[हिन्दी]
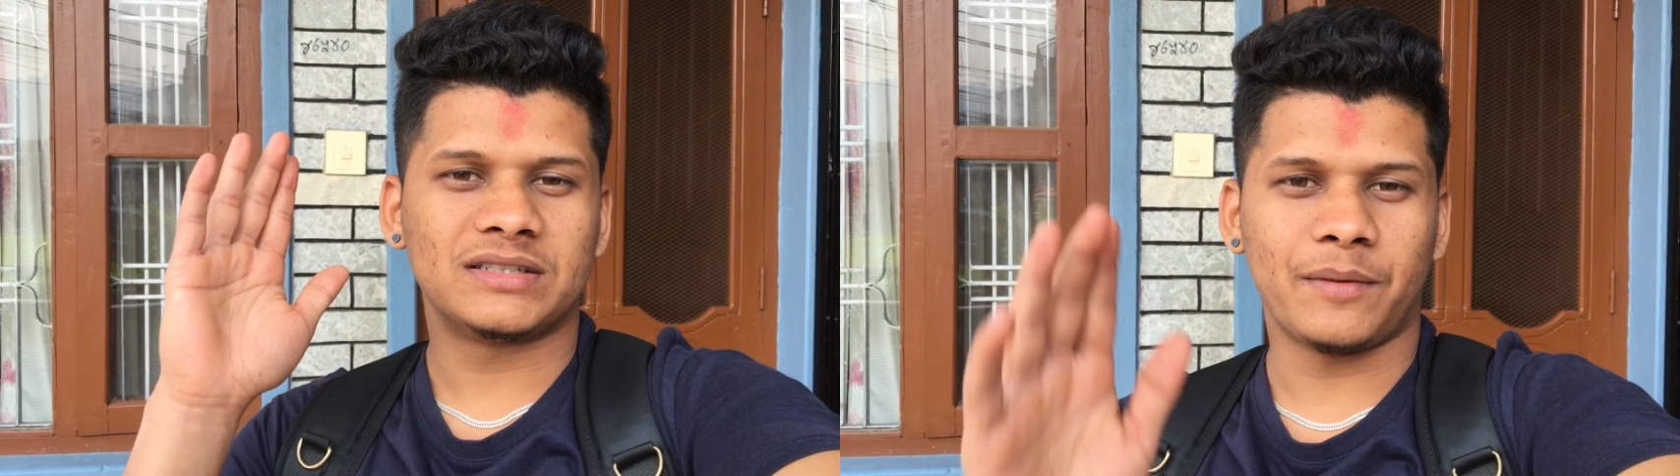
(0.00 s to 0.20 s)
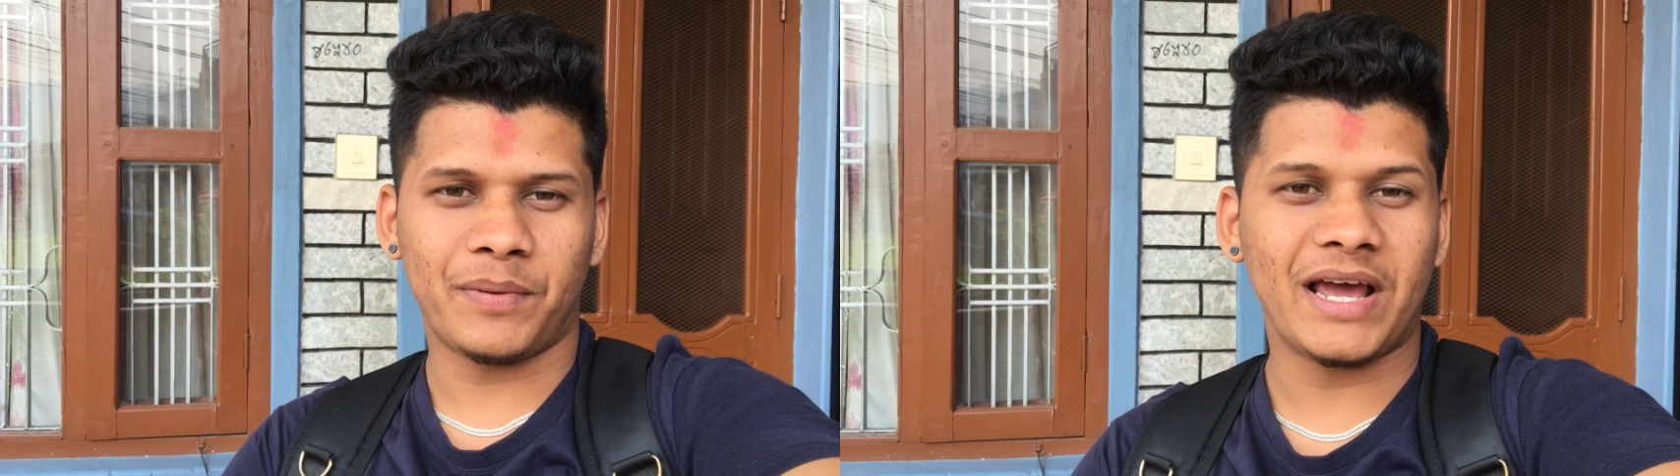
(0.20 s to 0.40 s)

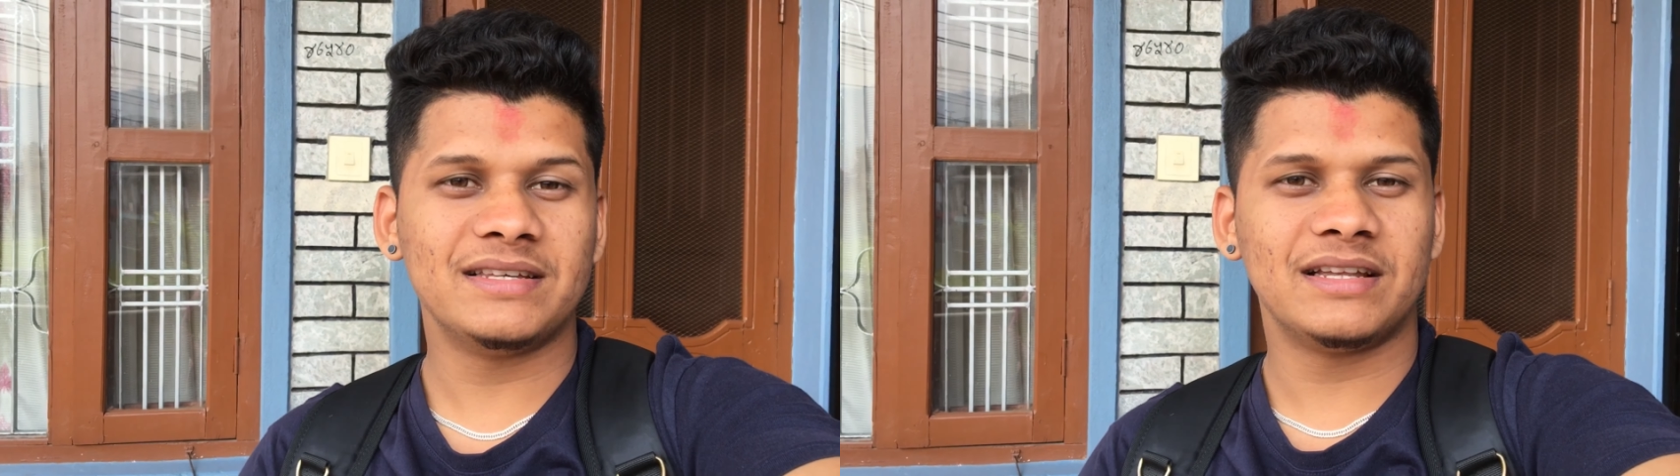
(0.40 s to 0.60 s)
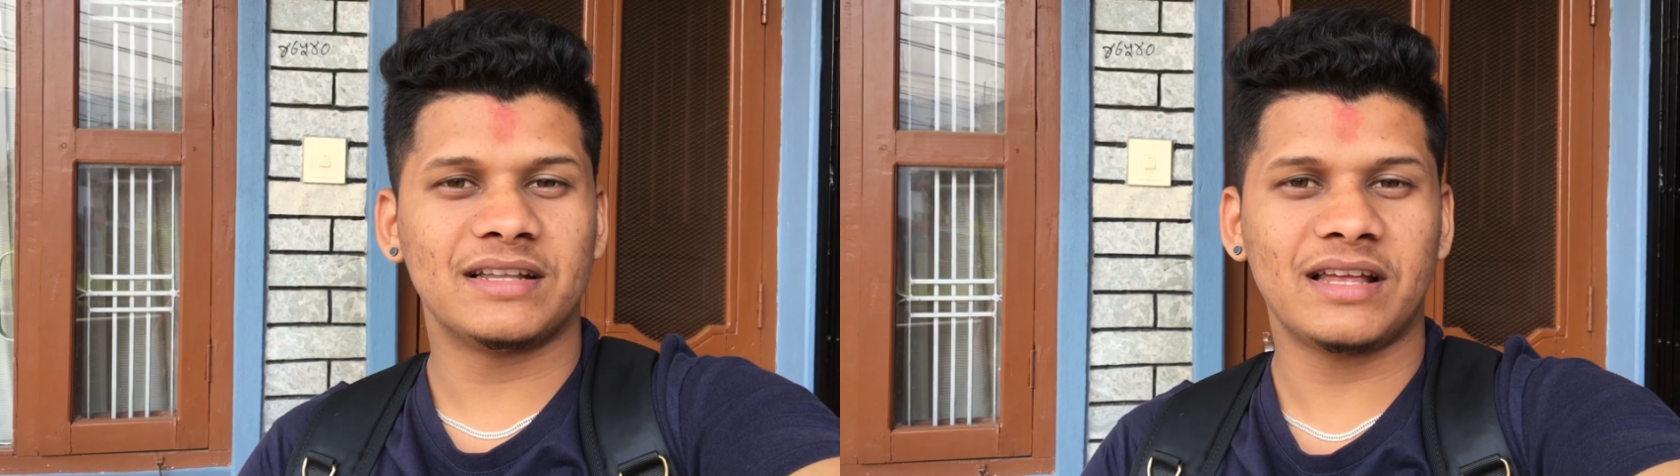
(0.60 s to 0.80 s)

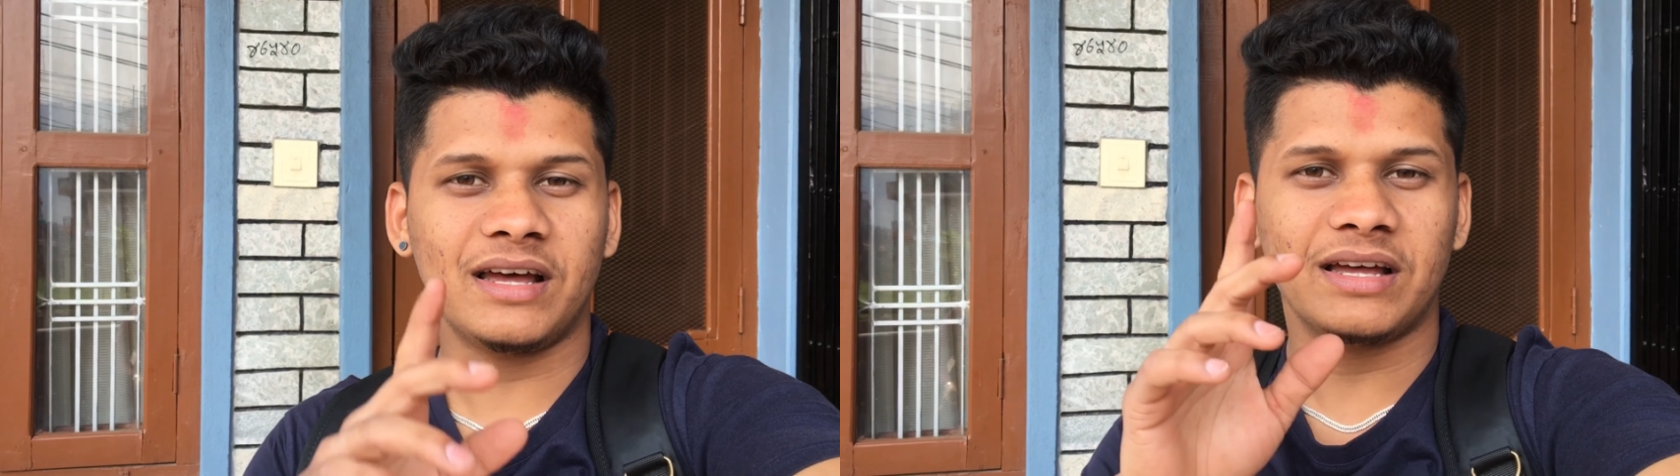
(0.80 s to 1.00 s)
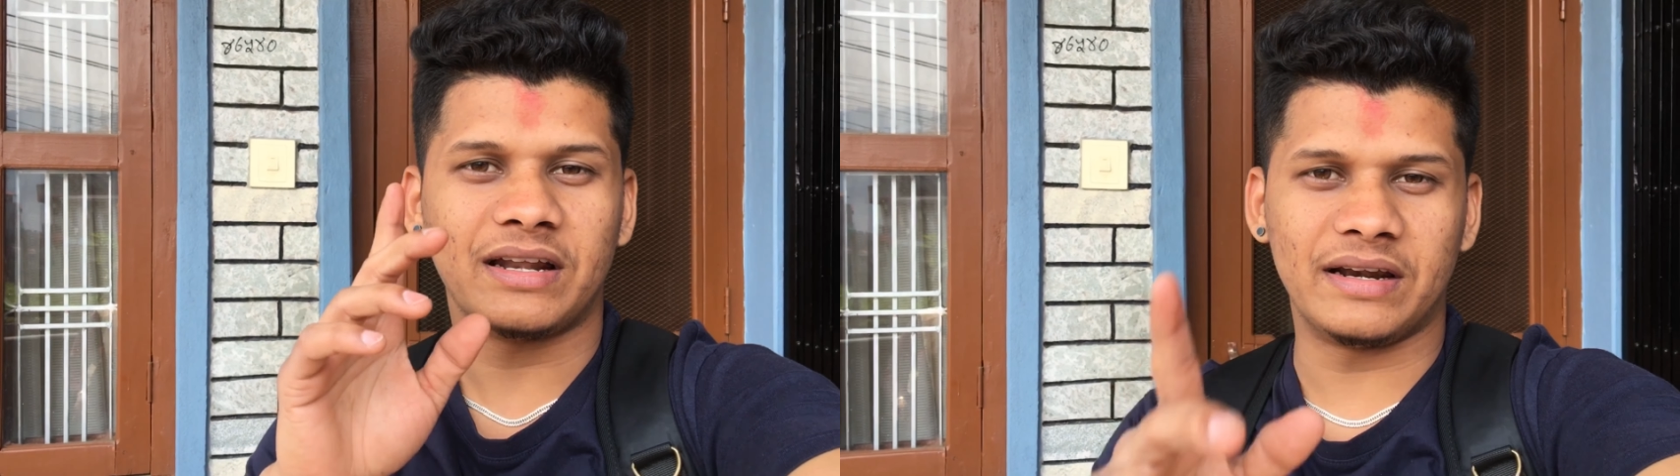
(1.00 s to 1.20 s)
सरप्राइज़ देना
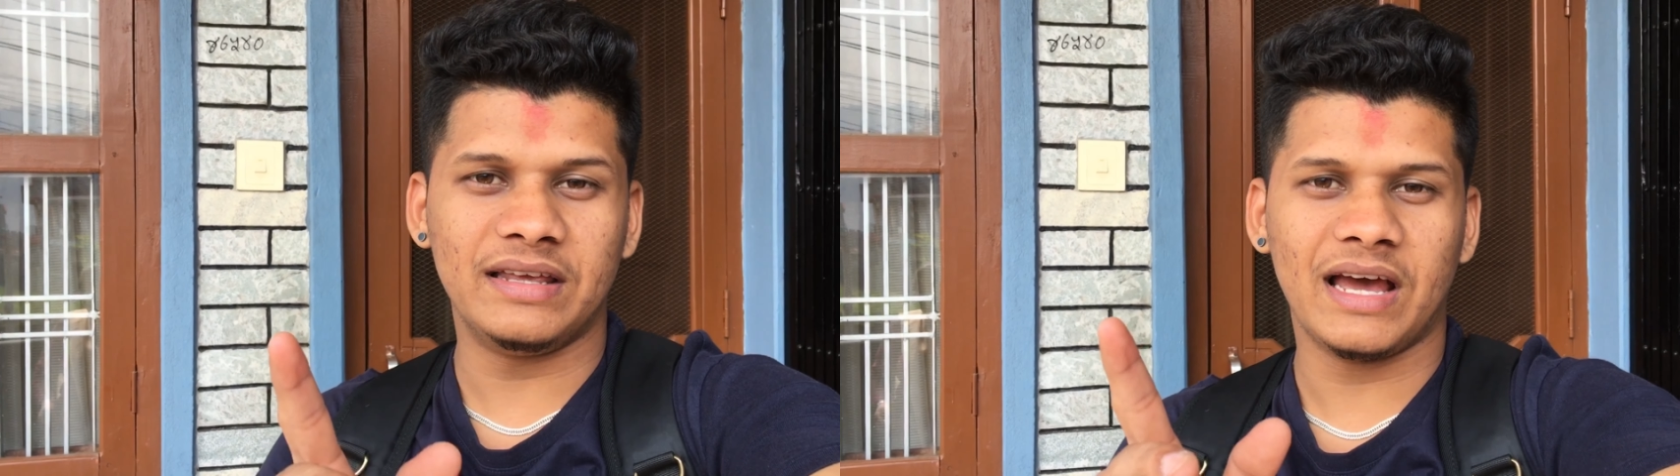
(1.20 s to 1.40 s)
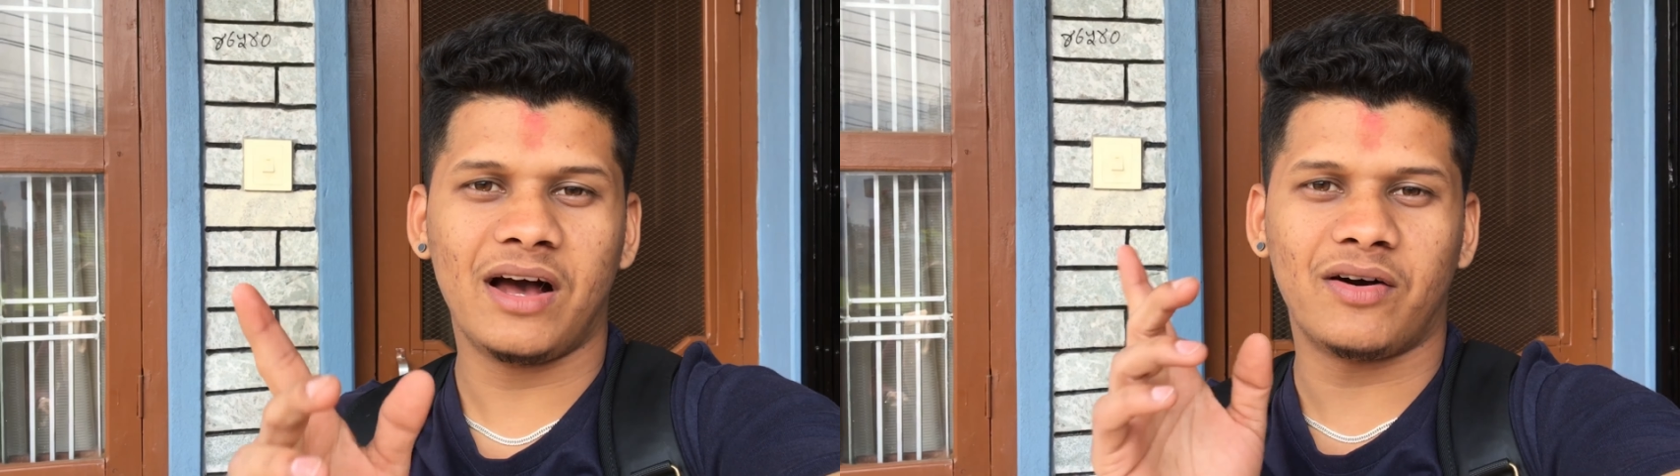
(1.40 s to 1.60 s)
था
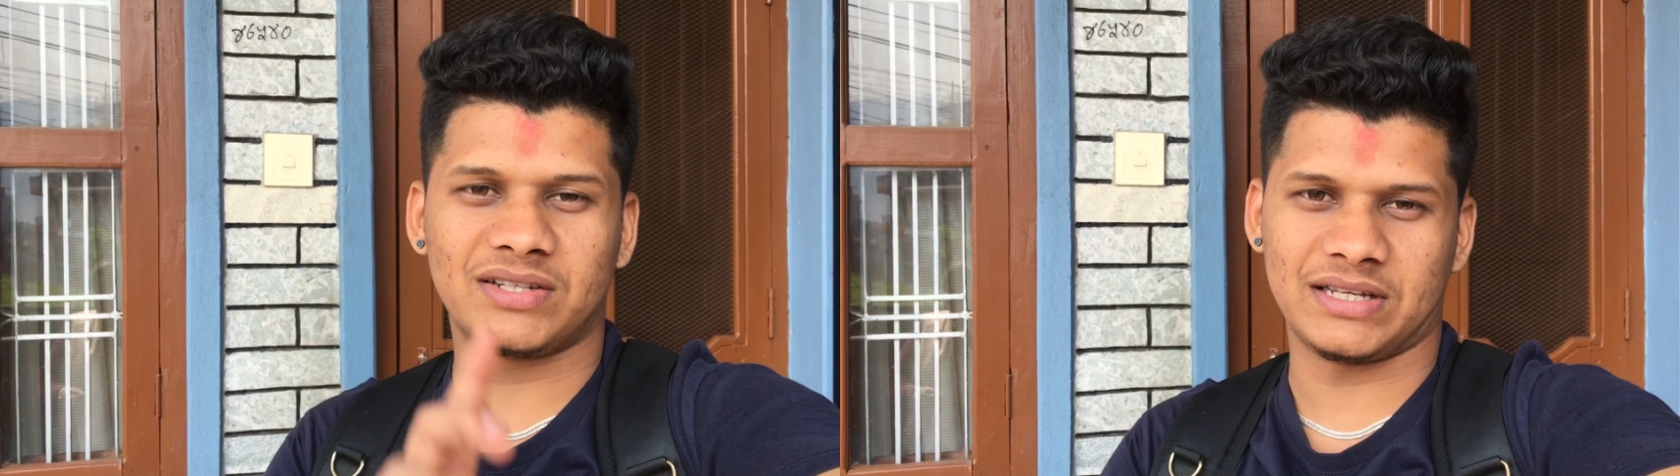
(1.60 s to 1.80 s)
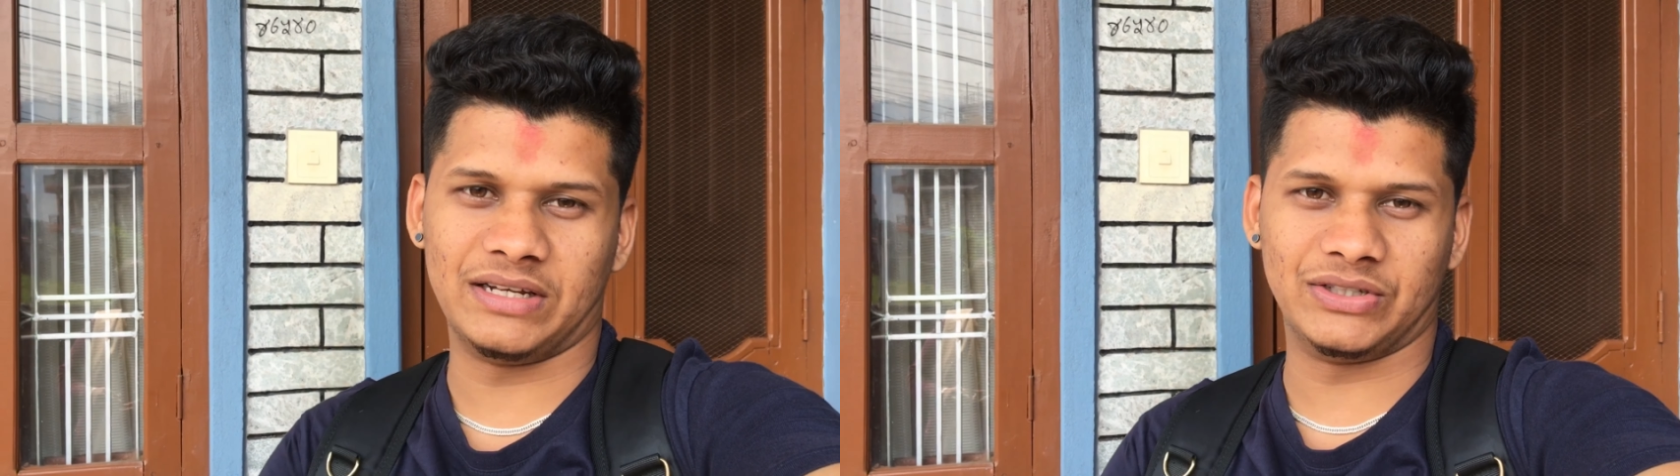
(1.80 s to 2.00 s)
रिया
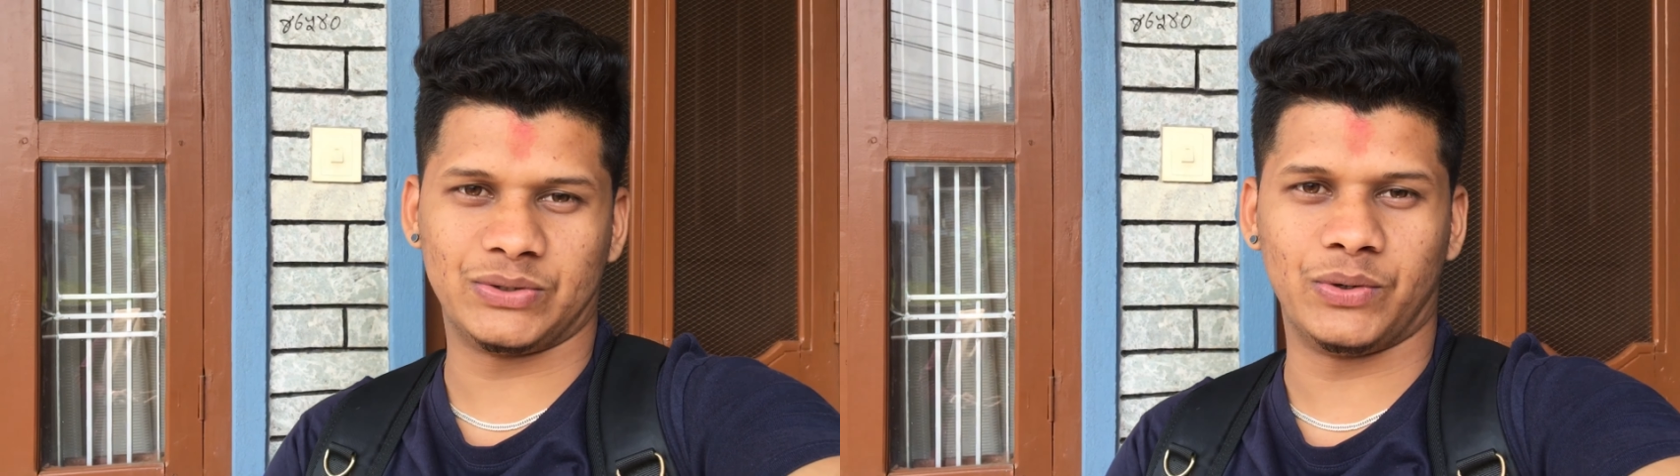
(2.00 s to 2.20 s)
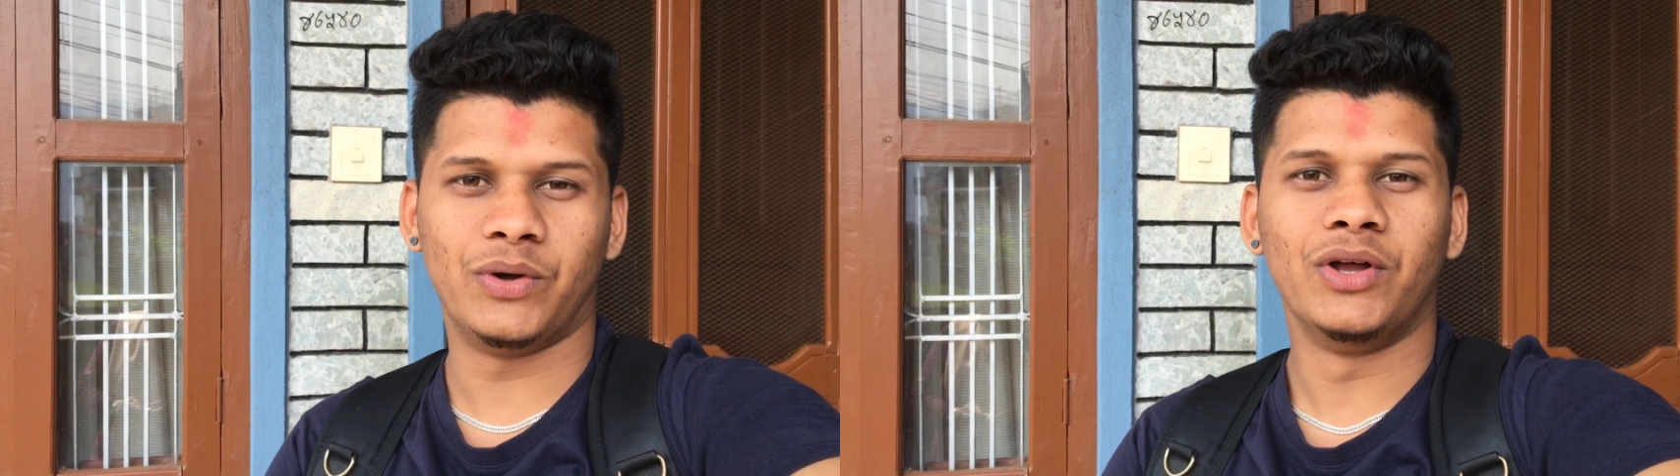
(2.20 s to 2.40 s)
और
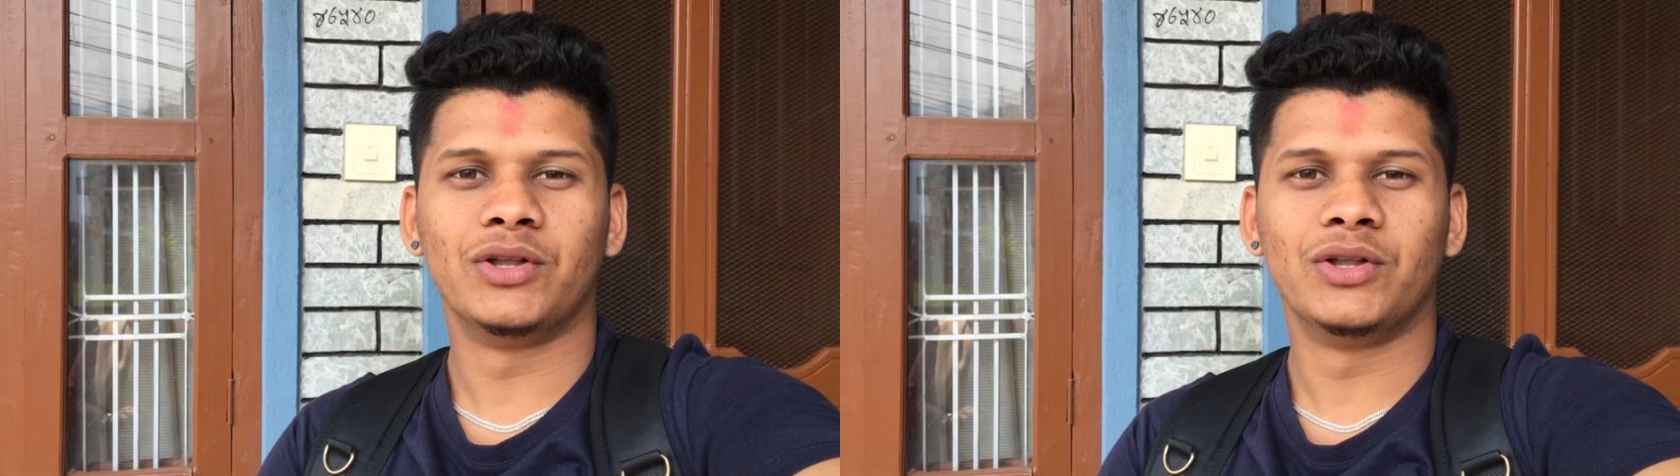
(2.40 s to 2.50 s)
सनीस को